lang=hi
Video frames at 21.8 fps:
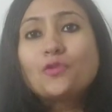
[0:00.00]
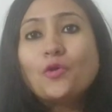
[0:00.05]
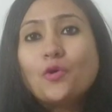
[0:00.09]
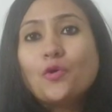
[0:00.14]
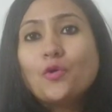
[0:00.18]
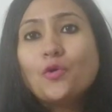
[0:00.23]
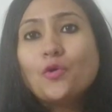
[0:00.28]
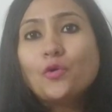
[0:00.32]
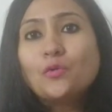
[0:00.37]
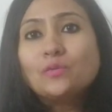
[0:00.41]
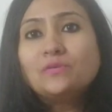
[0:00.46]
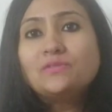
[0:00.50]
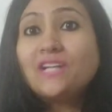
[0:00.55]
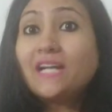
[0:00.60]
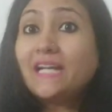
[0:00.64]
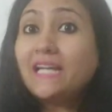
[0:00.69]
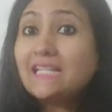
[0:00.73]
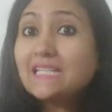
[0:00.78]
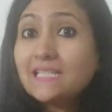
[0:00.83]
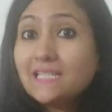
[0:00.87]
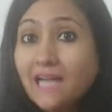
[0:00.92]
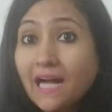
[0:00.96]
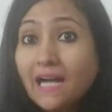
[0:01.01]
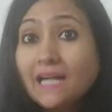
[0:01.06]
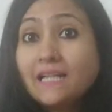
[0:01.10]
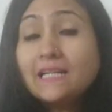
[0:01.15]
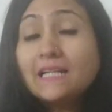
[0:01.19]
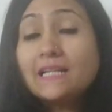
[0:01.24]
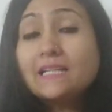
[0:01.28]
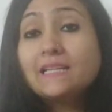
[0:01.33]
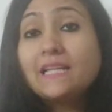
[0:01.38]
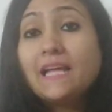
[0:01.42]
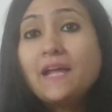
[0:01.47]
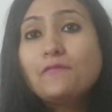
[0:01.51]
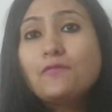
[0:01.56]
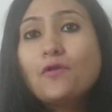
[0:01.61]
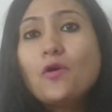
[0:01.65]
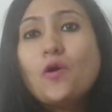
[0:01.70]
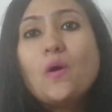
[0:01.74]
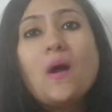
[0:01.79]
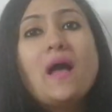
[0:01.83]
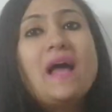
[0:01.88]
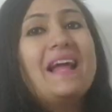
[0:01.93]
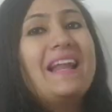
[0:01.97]
तो चलिए स्टार्ट करते हैं
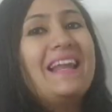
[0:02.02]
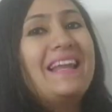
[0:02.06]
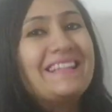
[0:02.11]
वो